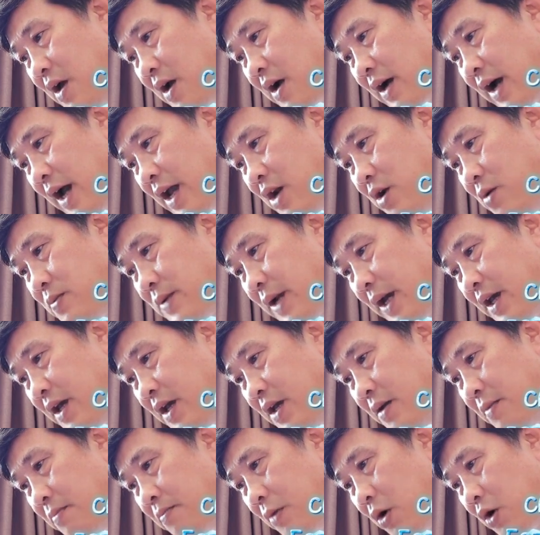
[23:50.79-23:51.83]
ngay lúc này
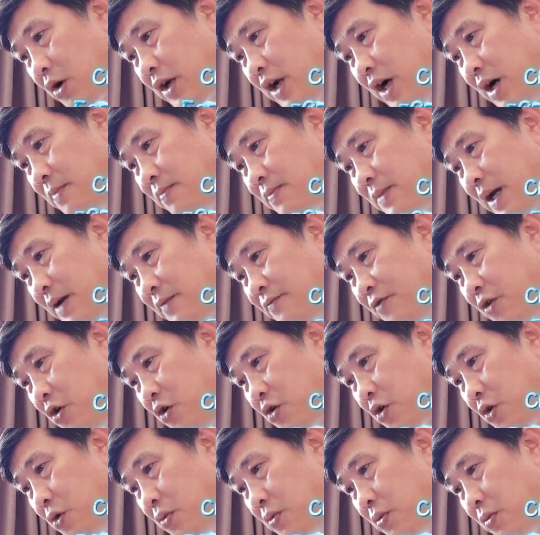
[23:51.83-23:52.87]
một âm thanh vô
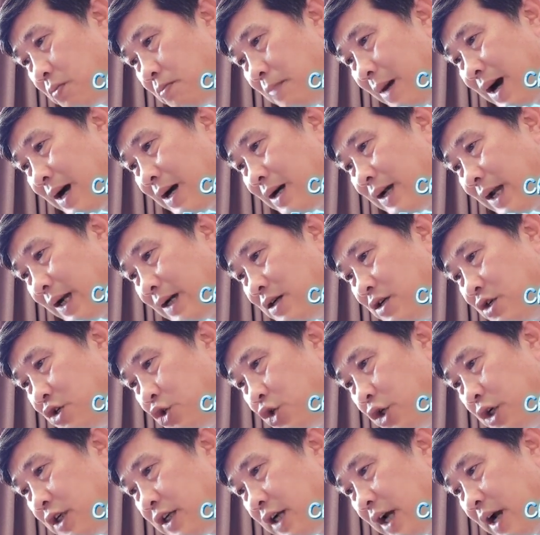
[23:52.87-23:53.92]
cùng băng lãnh
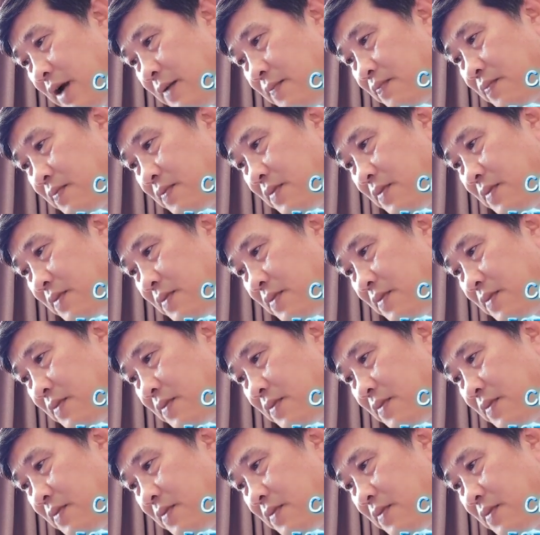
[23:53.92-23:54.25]
truyền ra